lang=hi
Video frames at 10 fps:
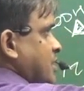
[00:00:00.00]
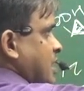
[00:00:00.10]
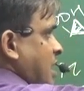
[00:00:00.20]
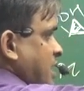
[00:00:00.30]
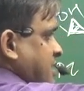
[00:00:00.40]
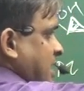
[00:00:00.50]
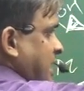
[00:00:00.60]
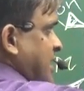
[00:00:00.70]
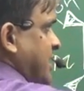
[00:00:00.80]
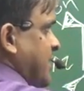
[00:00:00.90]
यहाँ से
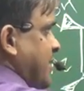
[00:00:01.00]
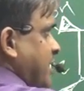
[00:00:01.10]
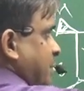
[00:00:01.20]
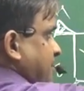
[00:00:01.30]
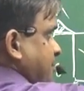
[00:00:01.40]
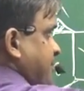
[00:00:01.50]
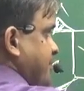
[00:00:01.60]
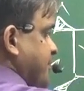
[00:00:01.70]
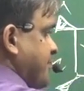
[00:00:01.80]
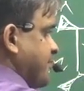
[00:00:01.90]
लाइन ली है मैंने
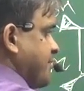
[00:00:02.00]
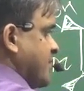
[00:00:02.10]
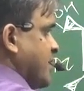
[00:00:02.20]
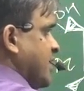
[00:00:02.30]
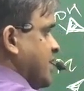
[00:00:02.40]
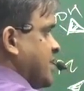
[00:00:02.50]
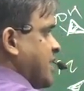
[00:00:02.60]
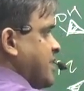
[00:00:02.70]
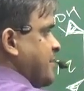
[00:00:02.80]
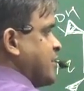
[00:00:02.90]

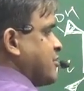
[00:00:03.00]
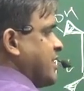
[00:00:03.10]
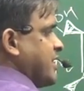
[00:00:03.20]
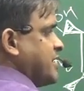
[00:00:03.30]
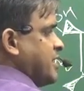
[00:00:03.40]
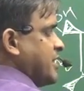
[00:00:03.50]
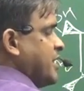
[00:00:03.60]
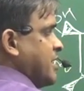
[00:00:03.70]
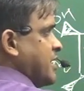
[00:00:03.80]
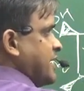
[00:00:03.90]
क्या ये मेज़ो है या नहीं है
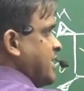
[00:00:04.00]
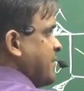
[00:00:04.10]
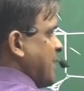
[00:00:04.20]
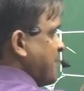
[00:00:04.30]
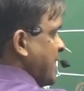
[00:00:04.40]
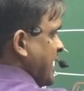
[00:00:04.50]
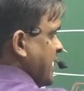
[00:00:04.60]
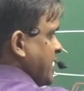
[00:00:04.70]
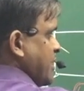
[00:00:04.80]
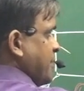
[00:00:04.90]
यानी ये मेरा
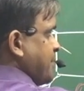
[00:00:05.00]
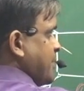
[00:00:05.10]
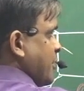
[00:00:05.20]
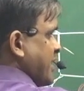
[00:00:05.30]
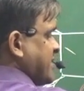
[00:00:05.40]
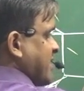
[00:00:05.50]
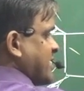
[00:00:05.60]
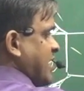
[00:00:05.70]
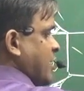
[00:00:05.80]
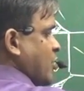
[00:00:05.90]
प्लेन है पीओएस
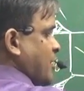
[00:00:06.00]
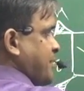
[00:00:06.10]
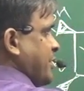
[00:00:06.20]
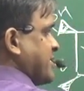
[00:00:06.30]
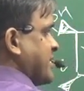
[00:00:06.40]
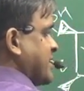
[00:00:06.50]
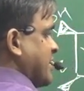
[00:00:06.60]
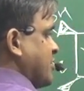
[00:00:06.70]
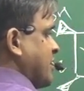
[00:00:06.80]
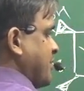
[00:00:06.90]
रखता है और पीओएस
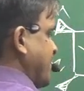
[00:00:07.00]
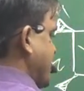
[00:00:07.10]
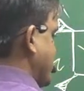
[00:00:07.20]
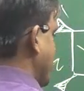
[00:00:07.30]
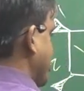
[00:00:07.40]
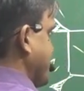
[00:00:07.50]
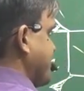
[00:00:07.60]
रखता है तो ये भी मेजो है